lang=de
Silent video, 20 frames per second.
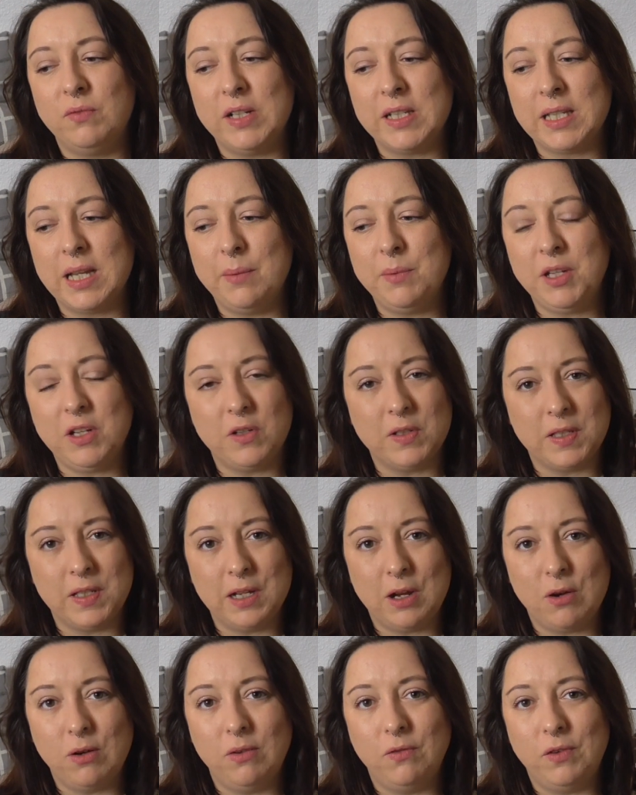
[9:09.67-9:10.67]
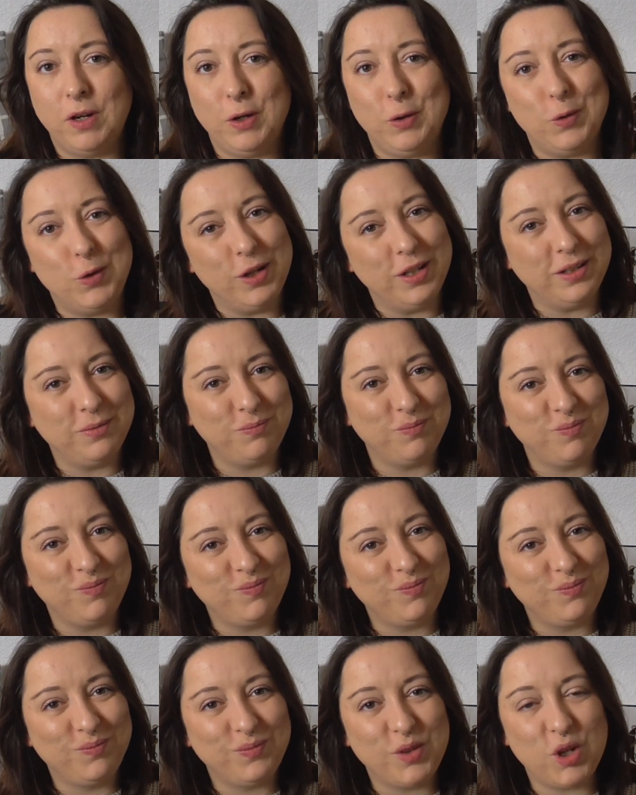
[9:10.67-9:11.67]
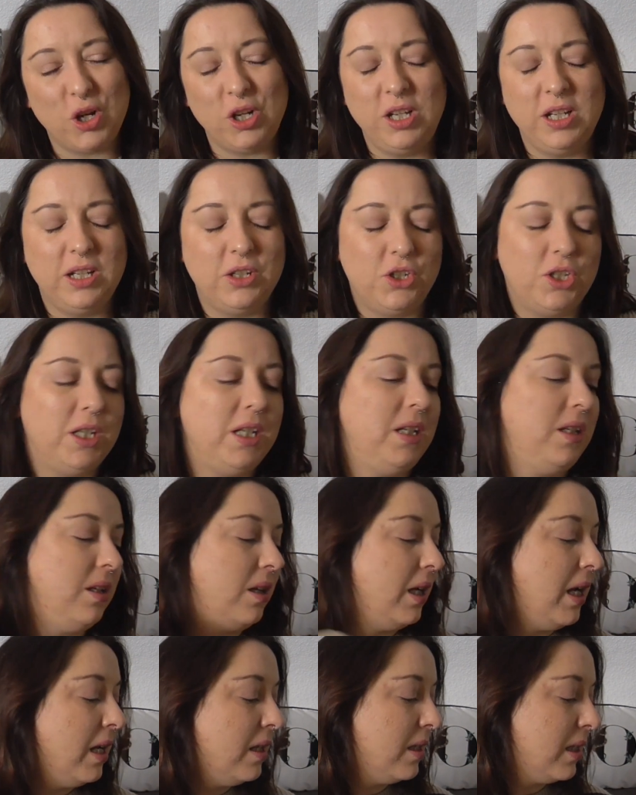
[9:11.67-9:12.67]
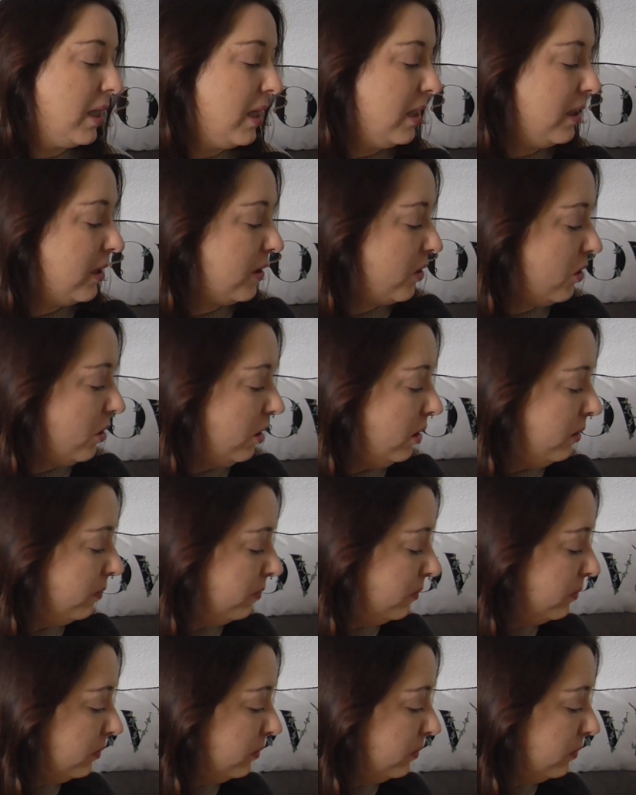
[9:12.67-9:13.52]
was habe ich aus den Augen verloren. Tolle Geschichte, ganz, ganz toll.